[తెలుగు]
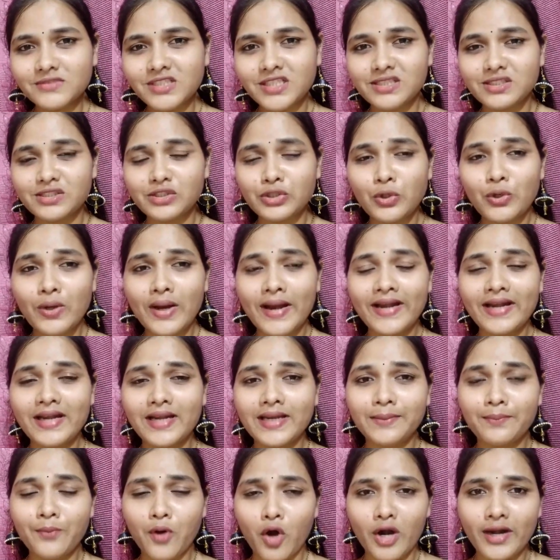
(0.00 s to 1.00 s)
సో అండ్
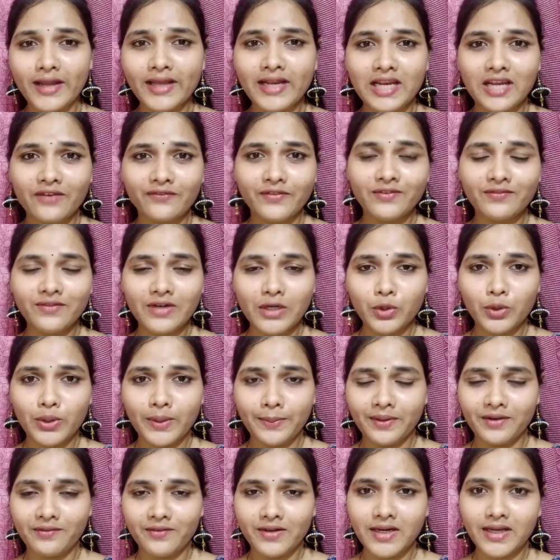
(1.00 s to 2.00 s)
మార్నింగ్ లెవెన్ వరకు
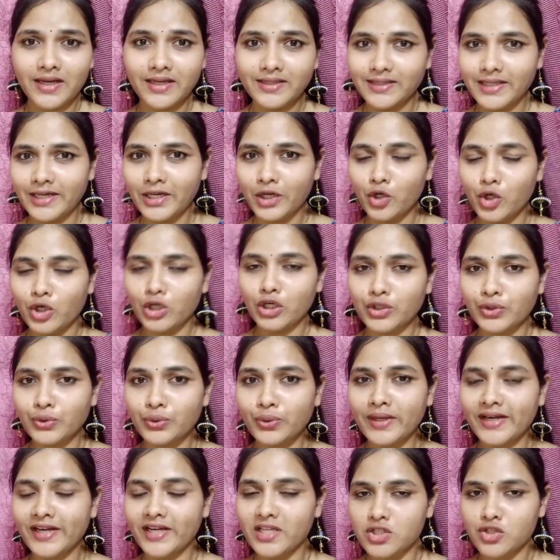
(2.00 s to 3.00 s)
ఇప్పటి వరకు అయితే నేను ఒక టూ
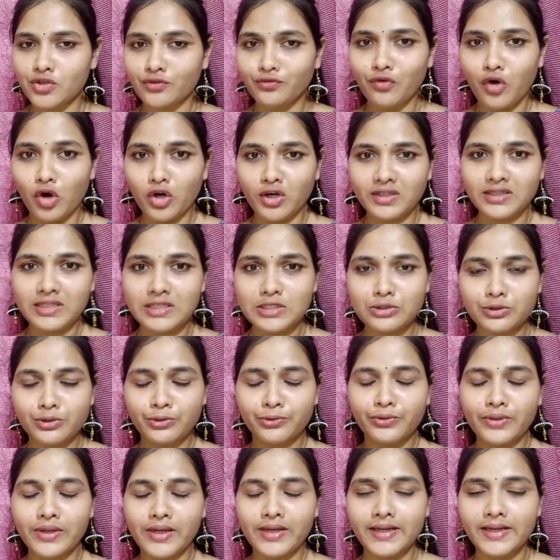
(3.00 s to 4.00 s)
లీటర్స్ ఆఫ్ వాటర్ తీసుకుని
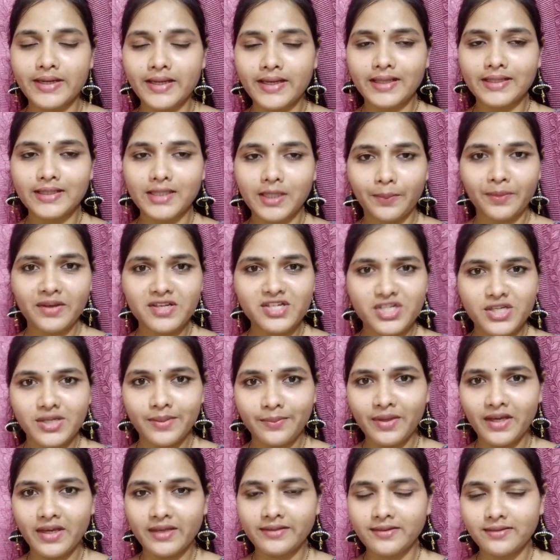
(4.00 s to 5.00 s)
ఉన్నానండి అంతకుమించి
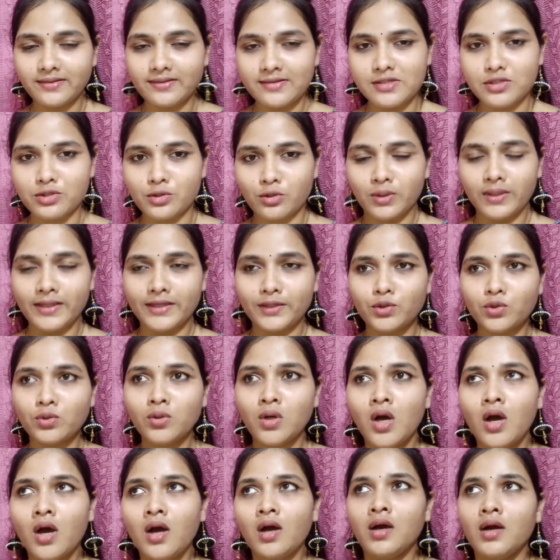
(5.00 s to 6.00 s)
ఏమీ అయితే తీసుకోలేదు
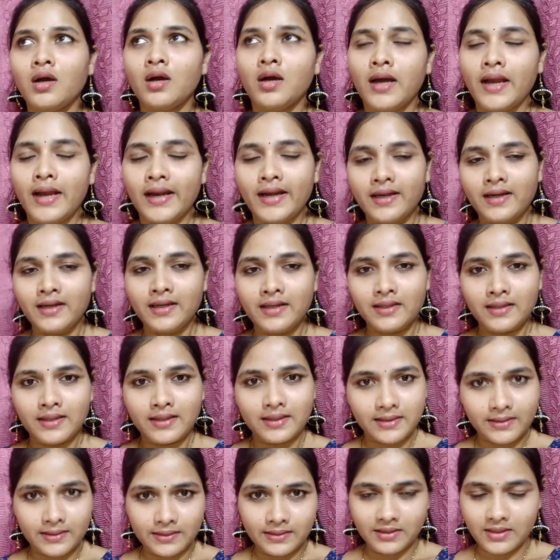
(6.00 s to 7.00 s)
అండ్
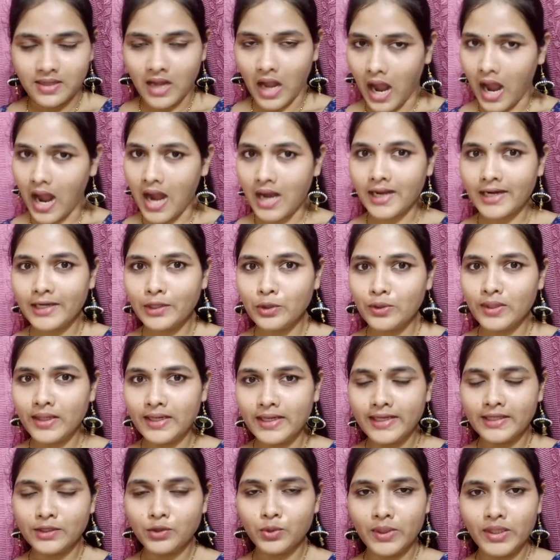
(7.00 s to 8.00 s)
uh, ఆకలి కూడా
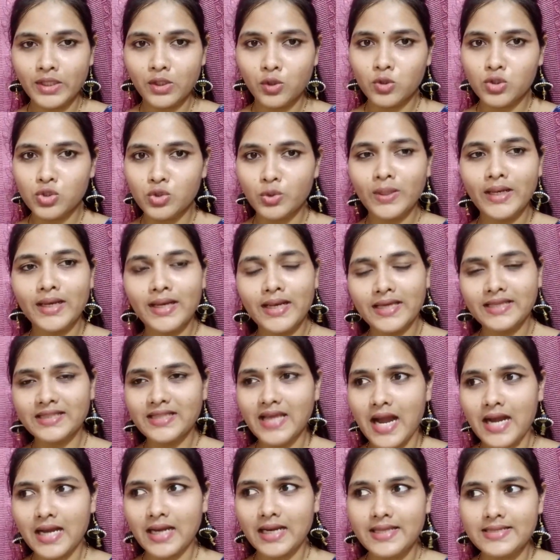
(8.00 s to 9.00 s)
లేదు ఈరోజు నిన్నైతే
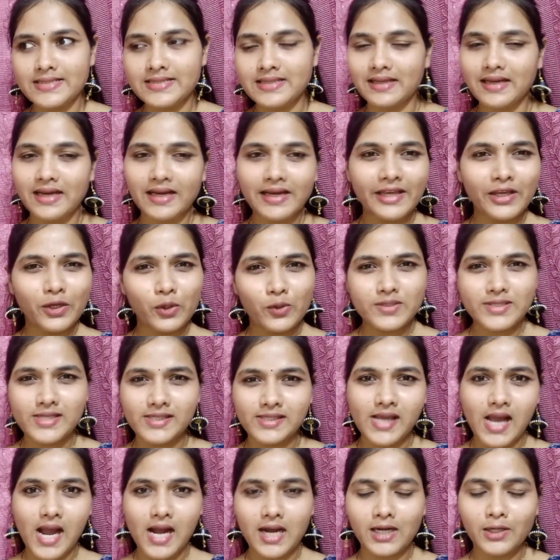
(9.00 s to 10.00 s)
ఆకలేసింది కానీ ఈరోజు
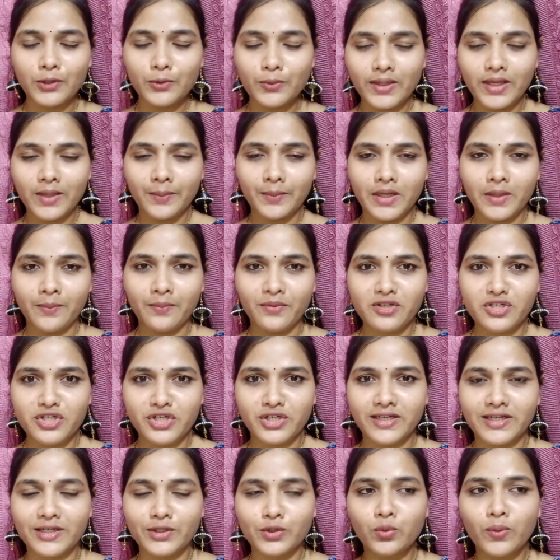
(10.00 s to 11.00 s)
అయితే ఆకలి కూడా
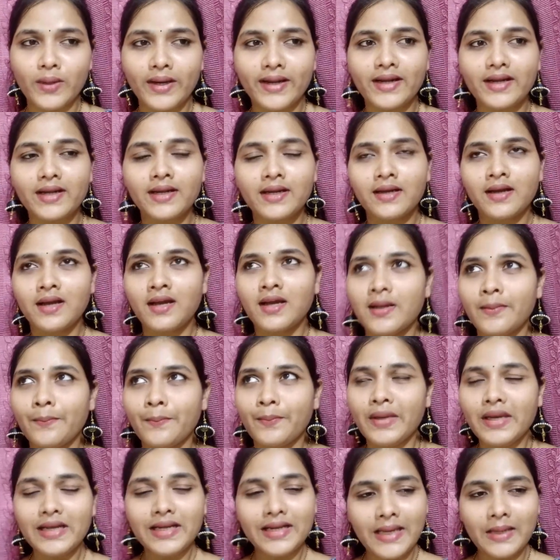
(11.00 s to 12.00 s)
ఏమనిపించట్లేదు అండ్
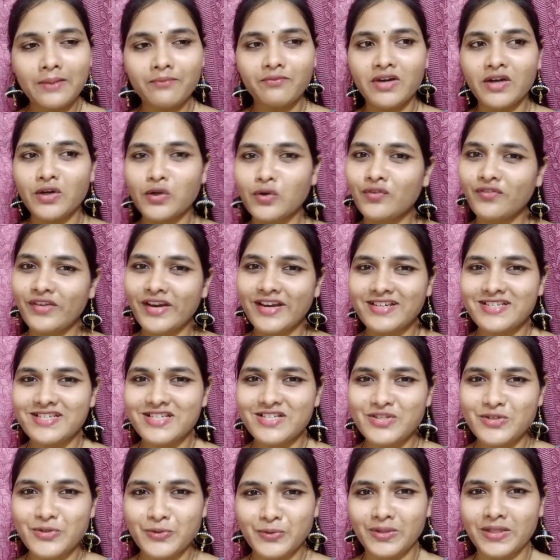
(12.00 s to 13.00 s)
మీల్ టైం వరకు వెయిట్
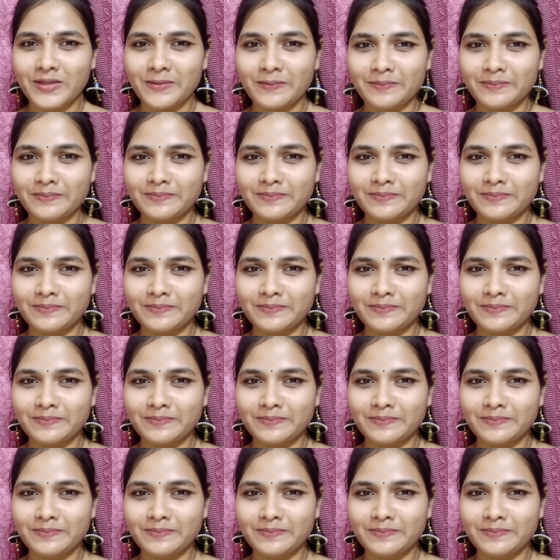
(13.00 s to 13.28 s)
చేసి చూద్దాం